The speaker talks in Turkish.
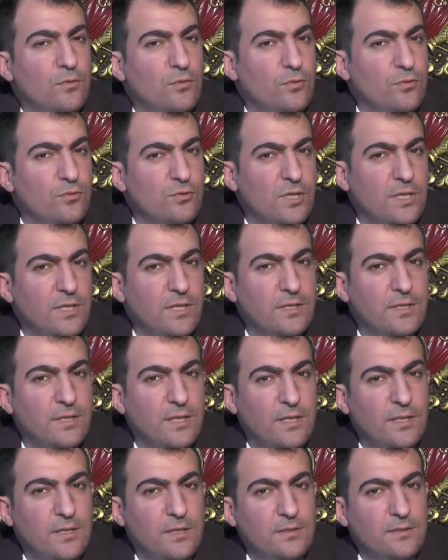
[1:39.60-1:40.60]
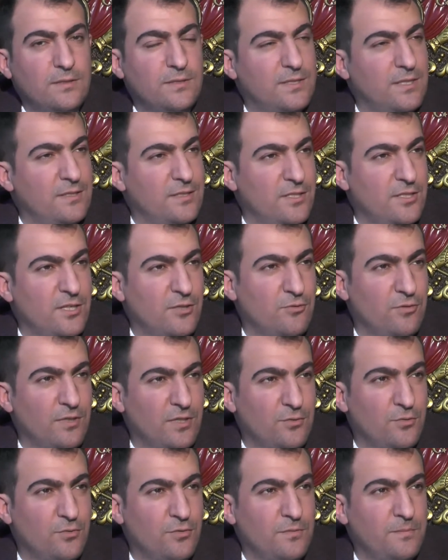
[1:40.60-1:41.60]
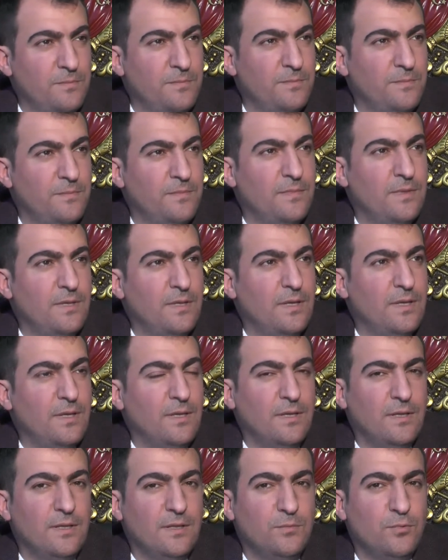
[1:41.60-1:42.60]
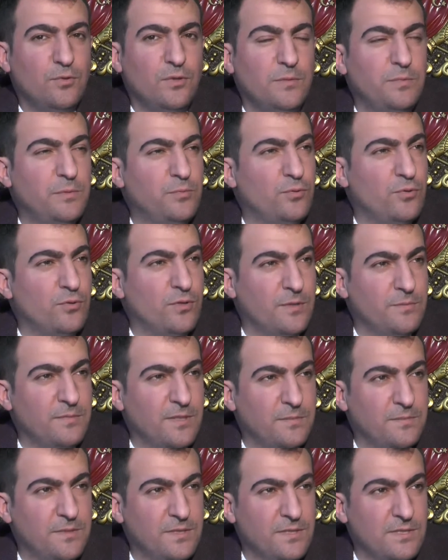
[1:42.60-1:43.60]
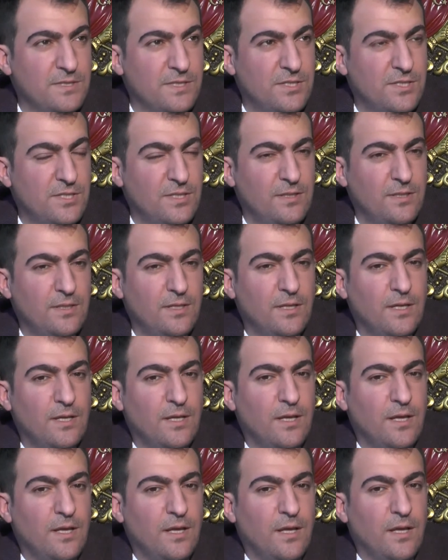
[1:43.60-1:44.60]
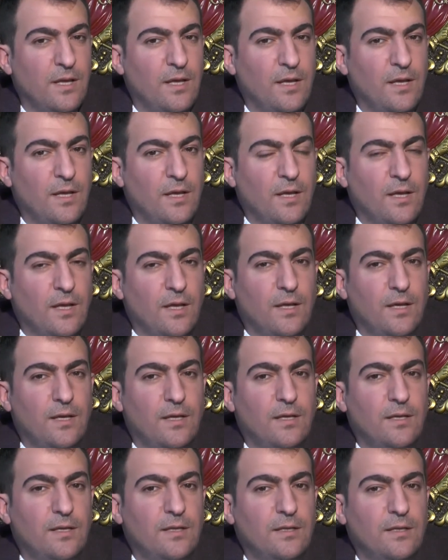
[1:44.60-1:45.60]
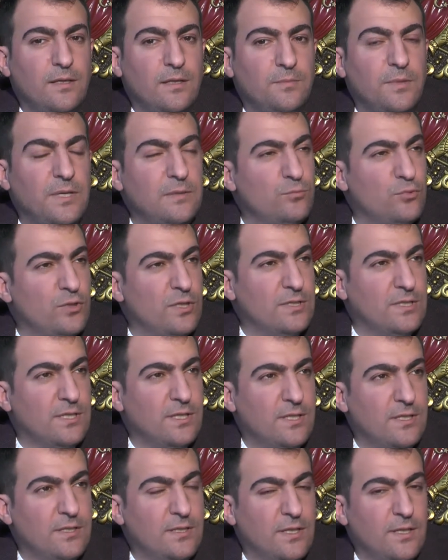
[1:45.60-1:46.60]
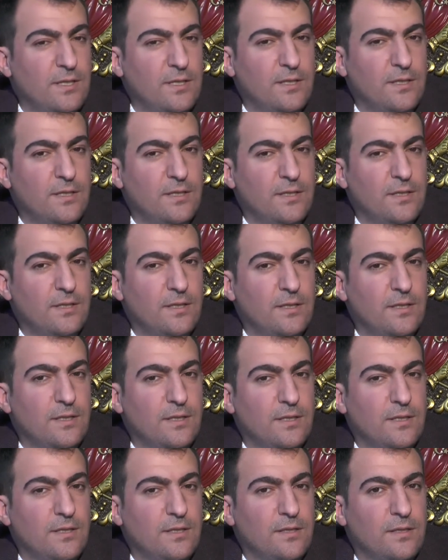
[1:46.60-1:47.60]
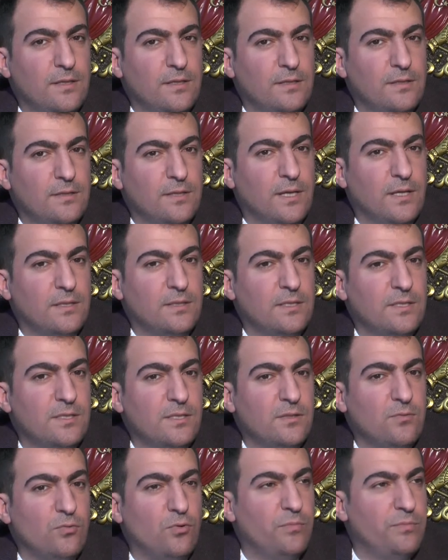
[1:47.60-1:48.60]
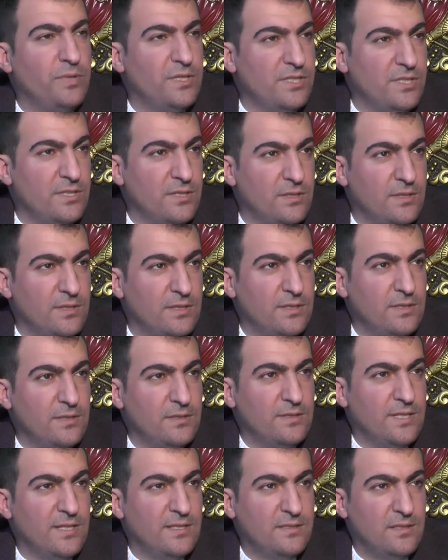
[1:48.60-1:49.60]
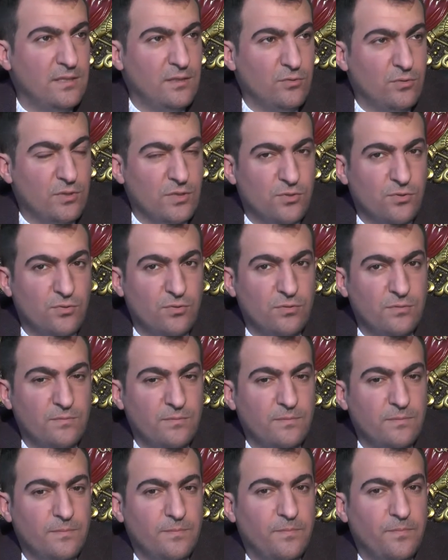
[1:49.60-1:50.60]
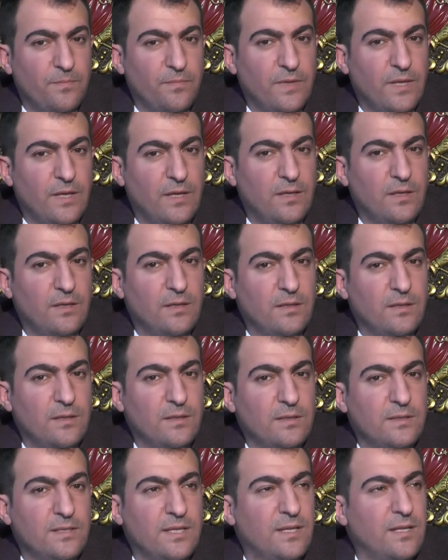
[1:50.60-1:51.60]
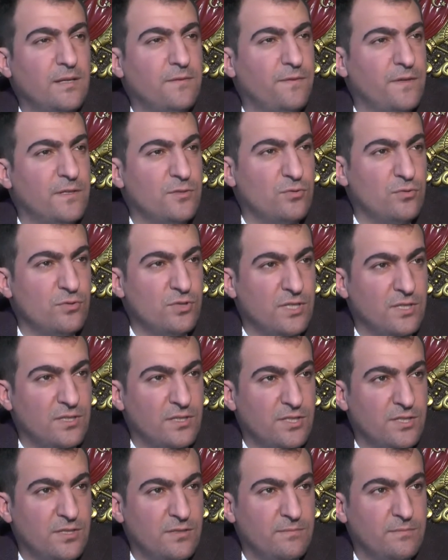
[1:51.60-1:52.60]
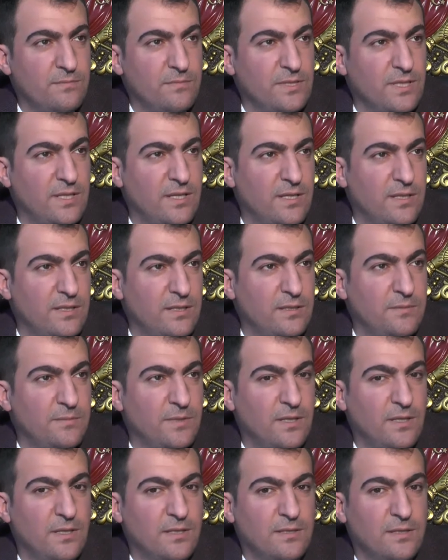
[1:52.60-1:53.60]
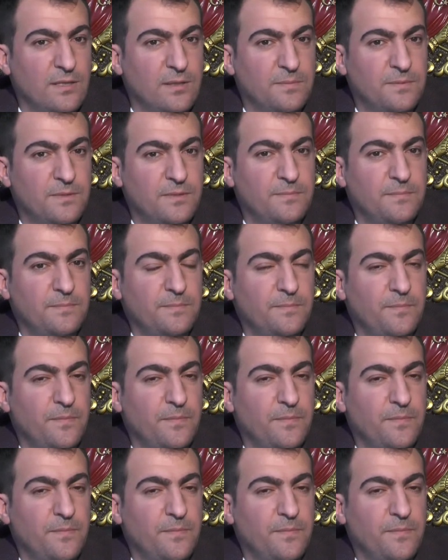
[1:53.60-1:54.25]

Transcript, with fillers: Öncelikle size teşekkür ediyorum. Evet. Ee, böyle bir program yaptığınız için. Ee, ben Murat Karadağ. Yaklaşık 15 yıldır tekstille uğraşıyorum. Ee, gerek fason çalıştım, gerek imalat yaptım.